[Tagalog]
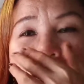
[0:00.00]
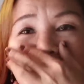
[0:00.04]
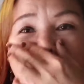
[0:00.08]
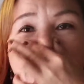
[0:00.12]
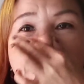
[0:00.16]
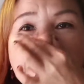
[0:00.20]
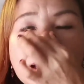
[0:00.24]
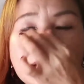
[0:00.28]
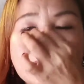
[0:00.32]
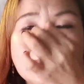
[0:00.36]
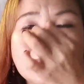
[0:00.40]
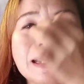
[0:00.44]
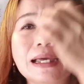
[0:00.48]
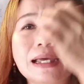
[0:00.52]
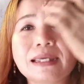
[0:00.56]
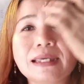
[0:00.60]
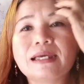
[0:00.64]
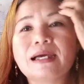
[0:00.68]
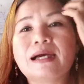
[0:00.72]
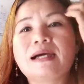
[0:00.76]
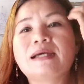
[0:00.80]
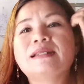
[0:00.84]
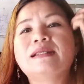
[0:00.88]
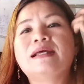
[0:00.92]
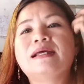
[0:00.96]
ay ayan,
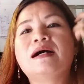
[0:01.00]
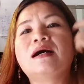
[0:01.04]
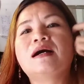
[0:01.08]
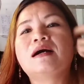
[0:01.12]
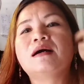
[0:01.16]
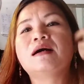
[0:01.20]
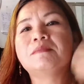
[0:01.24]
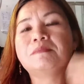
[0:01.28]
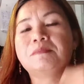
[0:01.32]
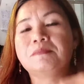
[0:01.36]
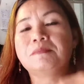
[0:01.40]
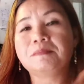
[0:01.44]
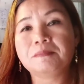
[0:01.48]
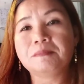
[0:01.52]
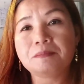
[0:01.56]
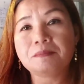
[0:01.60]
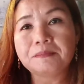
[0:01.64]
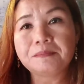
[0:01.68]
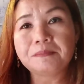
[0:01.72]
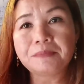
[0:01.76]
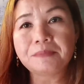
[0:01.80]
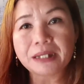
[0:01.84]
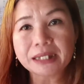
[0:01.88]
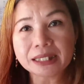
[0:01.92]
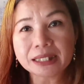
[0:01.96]
ayan, uh,
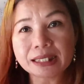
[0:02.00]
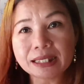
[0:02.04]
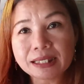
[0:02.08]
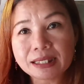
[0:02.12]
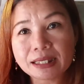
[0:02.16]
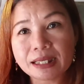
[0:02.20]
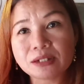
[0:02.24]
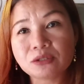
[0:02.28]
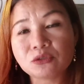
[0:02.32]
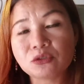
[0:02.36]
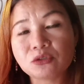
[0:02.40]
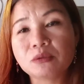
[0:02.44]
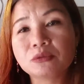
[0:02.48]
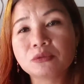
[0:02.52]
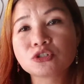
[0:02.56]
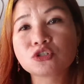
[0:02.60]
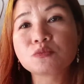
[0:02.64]
paki, ano,